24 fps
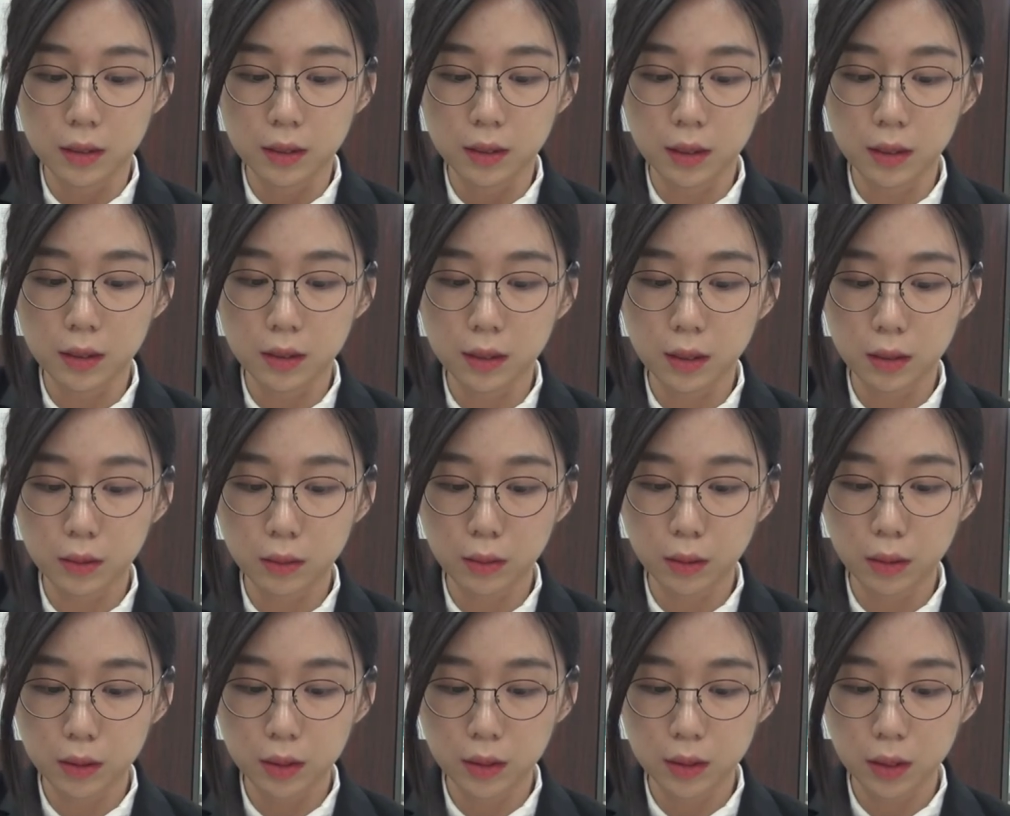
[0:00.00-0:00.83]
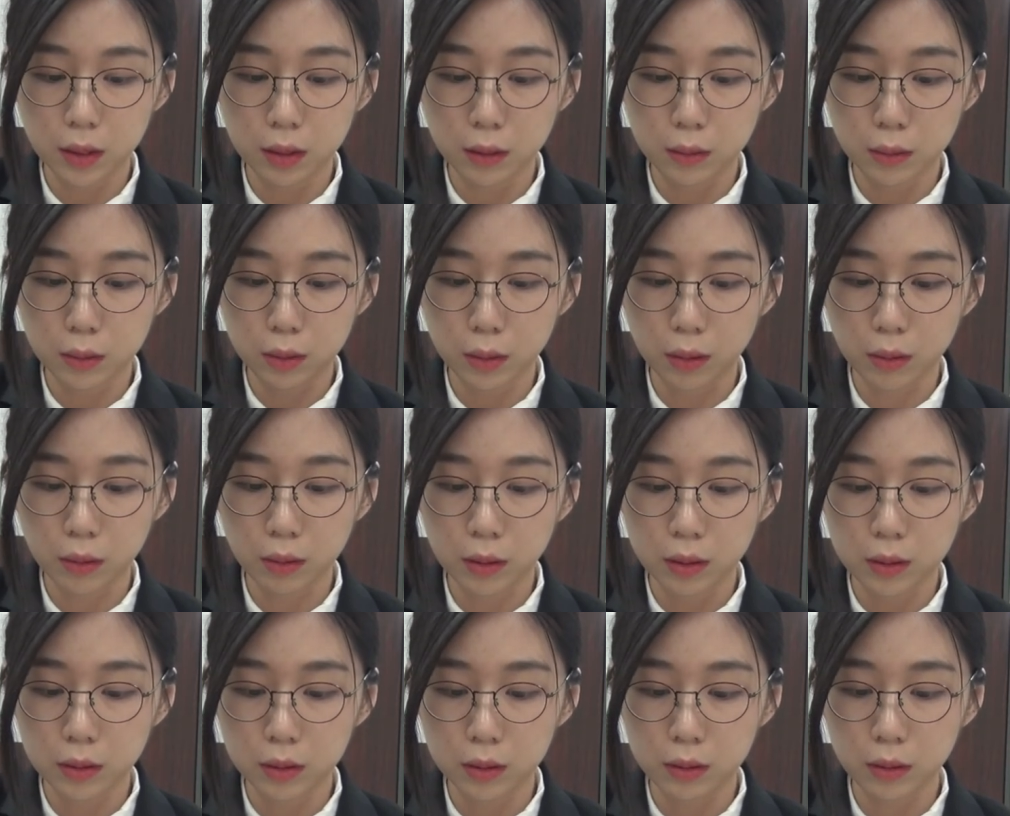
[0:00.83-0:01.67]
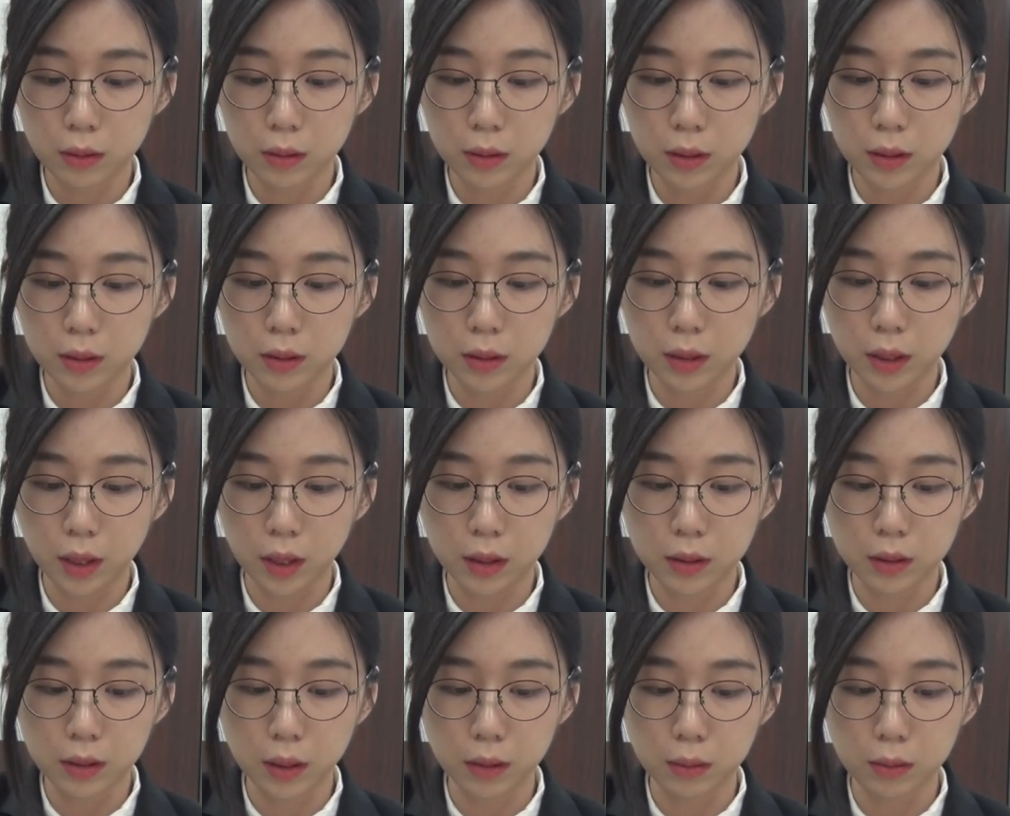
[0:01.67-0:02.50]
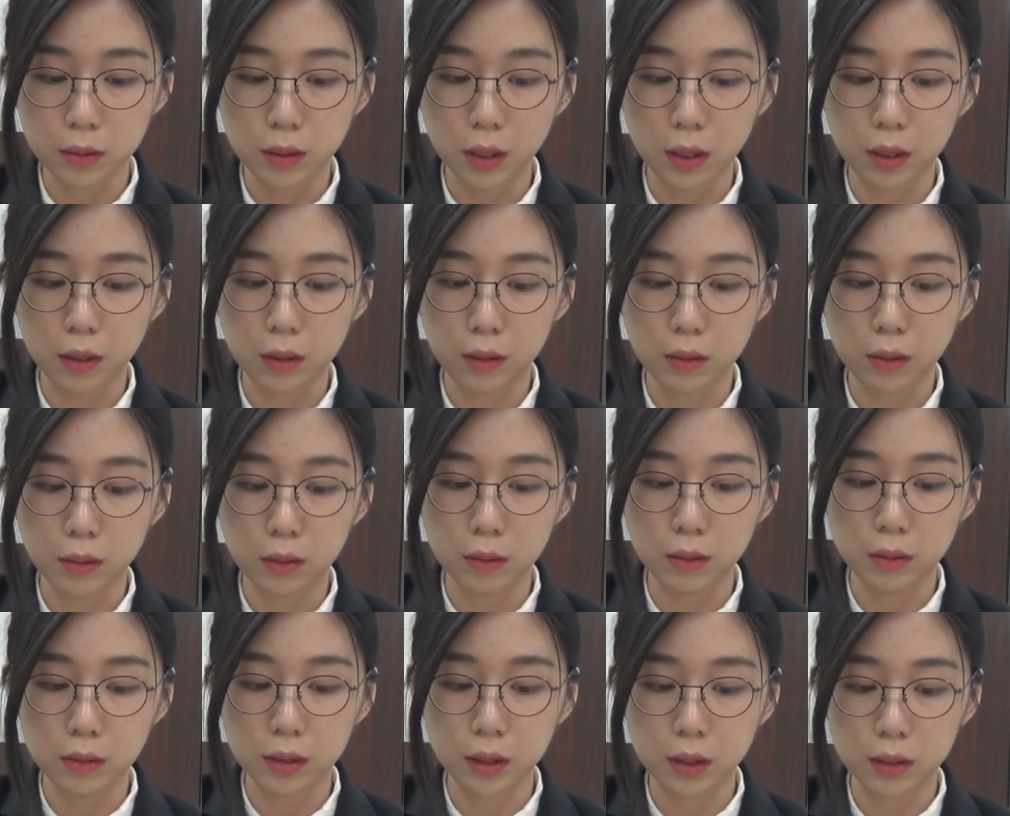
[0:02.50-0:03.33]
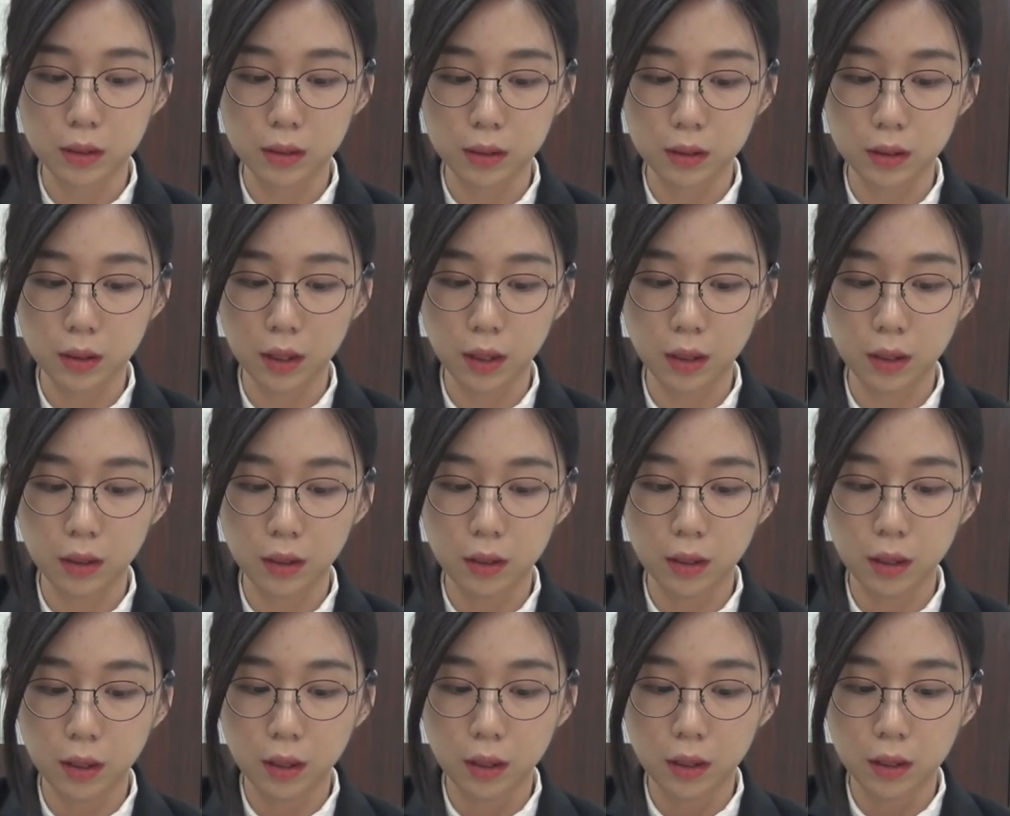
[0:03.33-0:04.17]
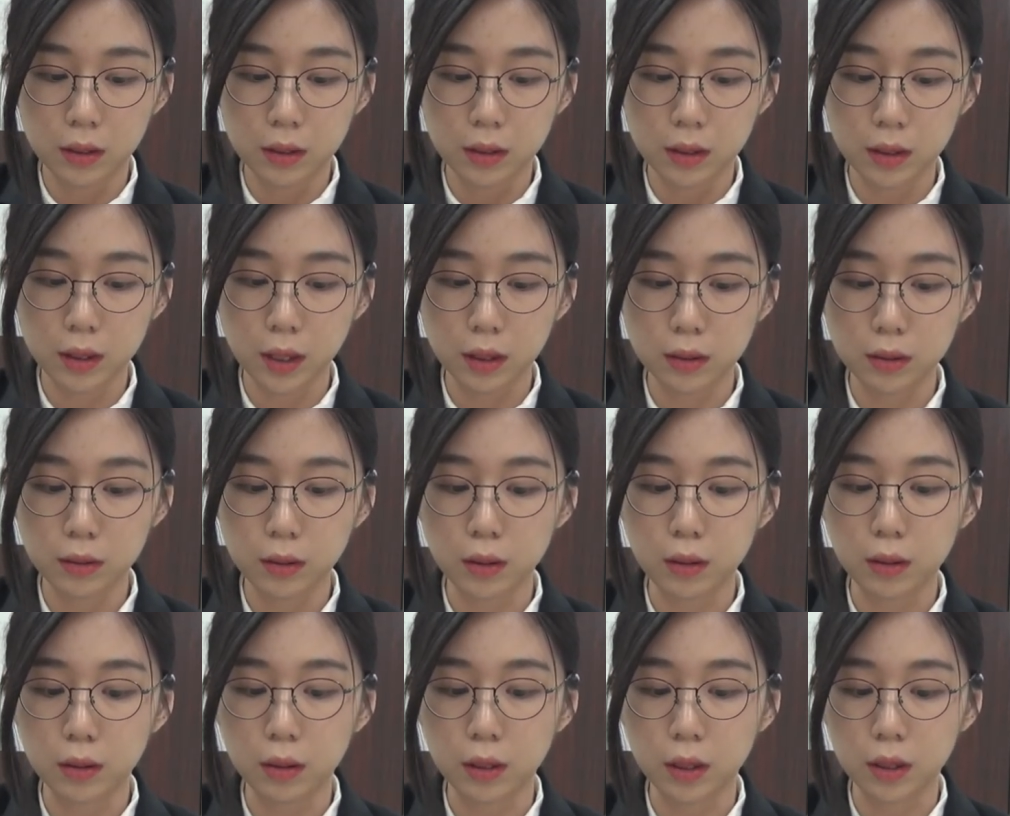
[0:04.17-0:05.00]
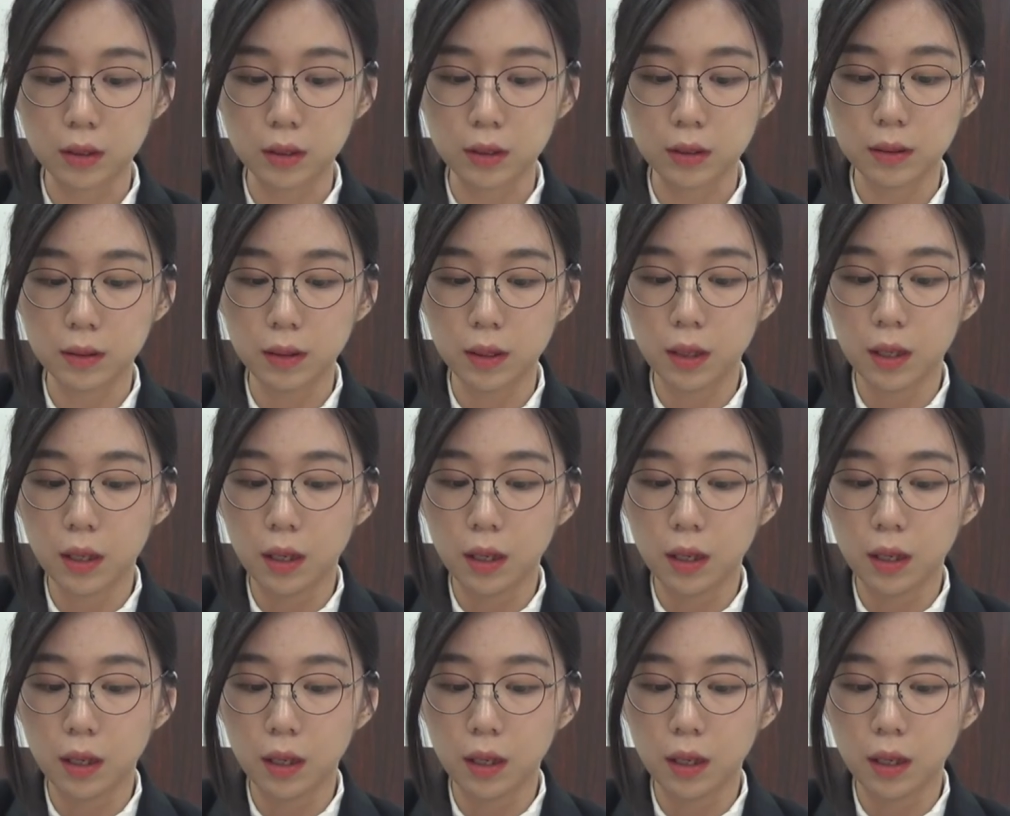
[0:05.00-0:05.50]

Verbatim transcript: 前作を知っているとストーリー解釈や考察がしやすいです。